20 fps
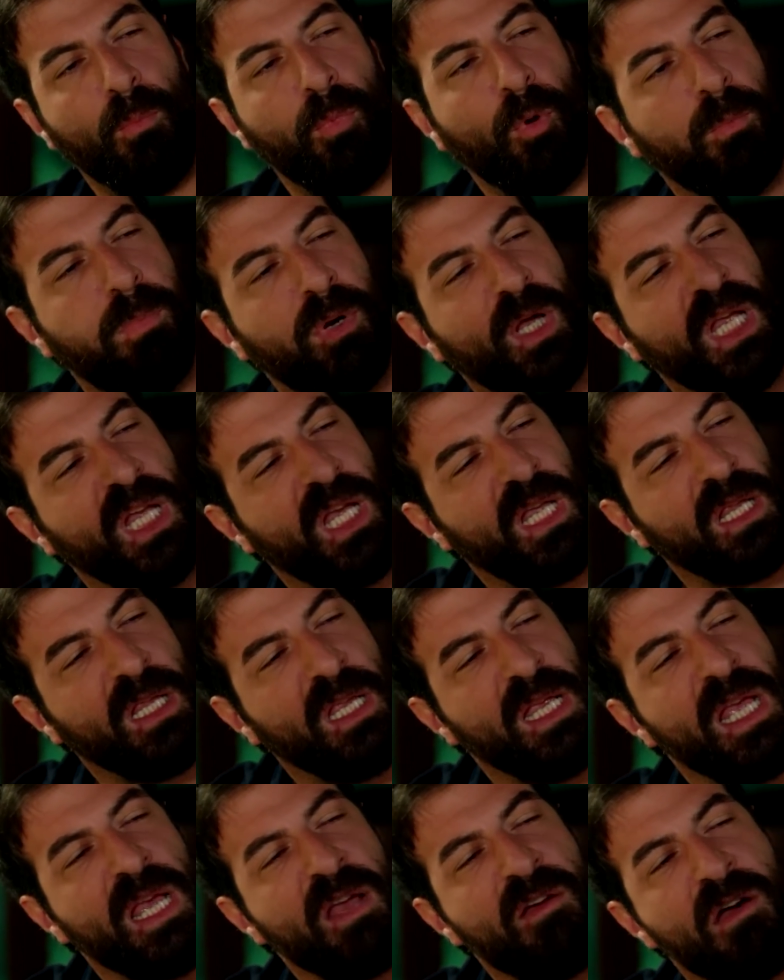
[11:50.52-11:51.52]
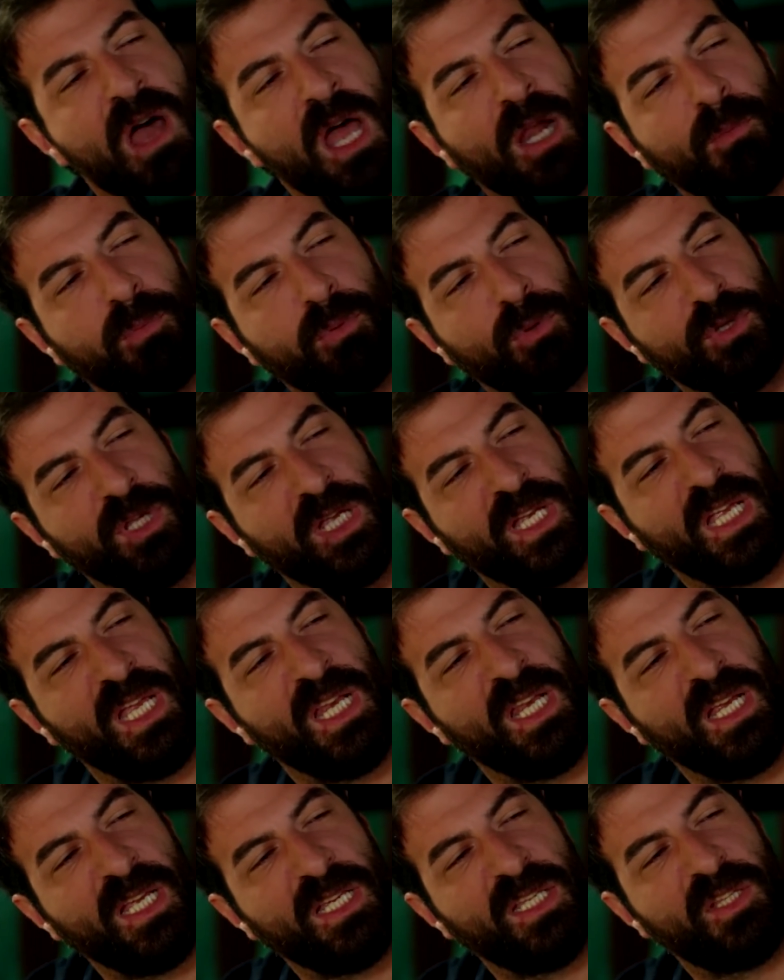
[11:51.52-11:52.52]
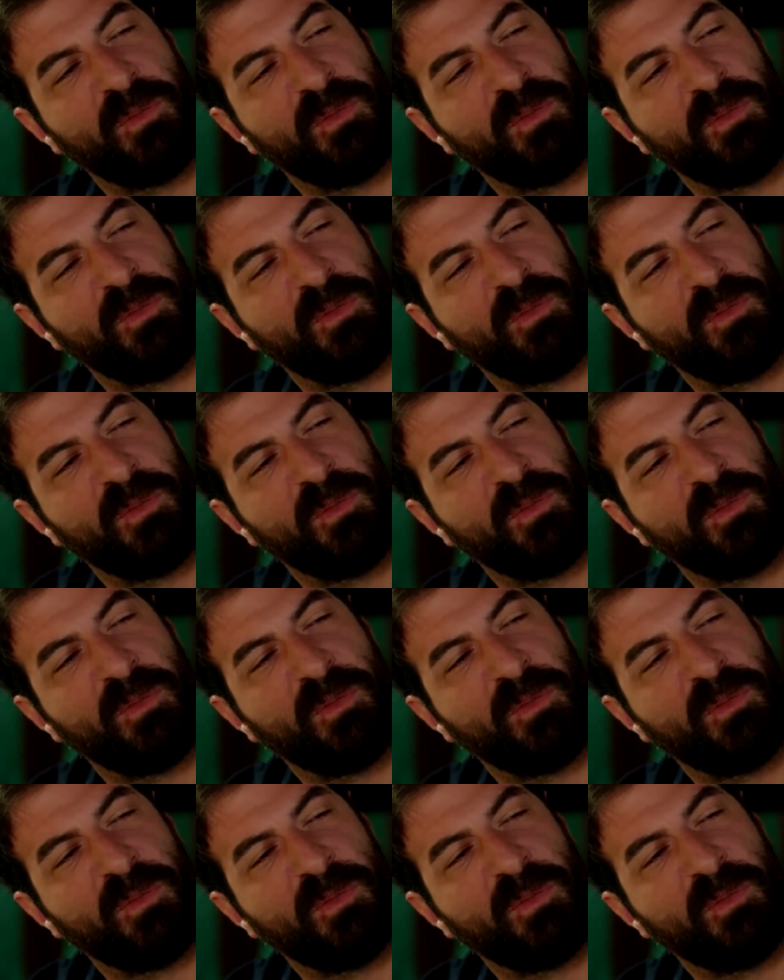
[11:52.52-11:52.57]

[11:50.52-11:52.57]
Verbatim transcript: Bu bıyık niye var burada gene